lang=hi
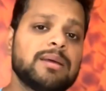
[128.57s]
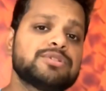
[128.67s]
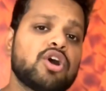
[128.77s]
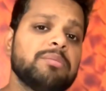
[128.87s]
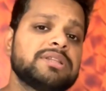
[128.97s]
अगर आप
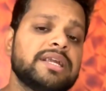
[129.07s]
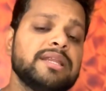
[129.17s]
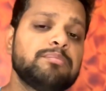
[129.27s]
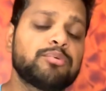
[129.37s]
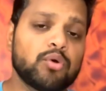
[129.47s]
Xiaomi
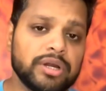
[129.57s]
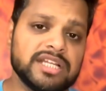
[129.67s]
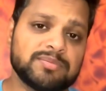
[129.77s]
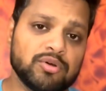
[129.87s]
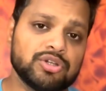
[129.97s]
13 Pro के
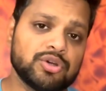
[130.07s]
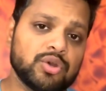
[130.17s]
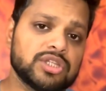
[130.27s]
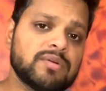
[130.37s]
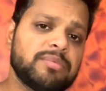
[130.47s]
डिस्प्ले को
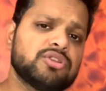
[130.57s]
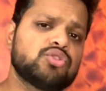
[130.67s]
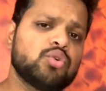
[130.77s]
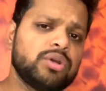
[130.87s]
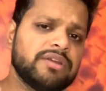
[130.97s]
देखोगे तो वहां पर
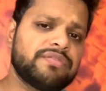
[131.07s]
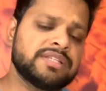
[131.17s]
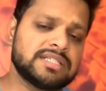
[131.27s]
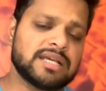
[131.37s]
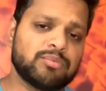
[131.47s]
दो
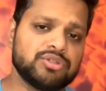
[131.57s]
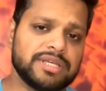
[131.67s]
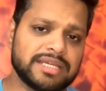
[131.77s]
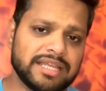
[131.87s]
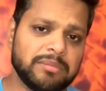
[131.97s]
डिफरेंसेस आपको
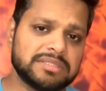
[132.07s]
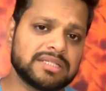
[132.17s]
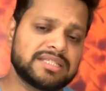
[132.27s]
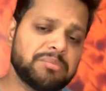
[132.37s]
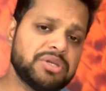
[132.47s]
देखने को मिल
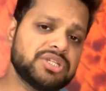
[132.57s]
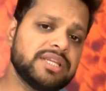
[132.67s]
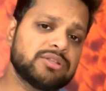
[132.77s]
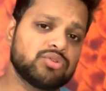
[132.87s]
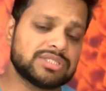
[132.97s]
सकते हैं
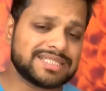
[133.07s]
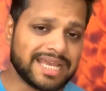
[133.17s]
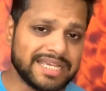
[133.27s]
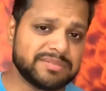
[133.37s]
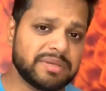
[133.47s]
मेजरली एक तो
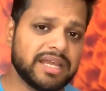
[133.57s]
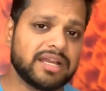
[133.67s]
साइज में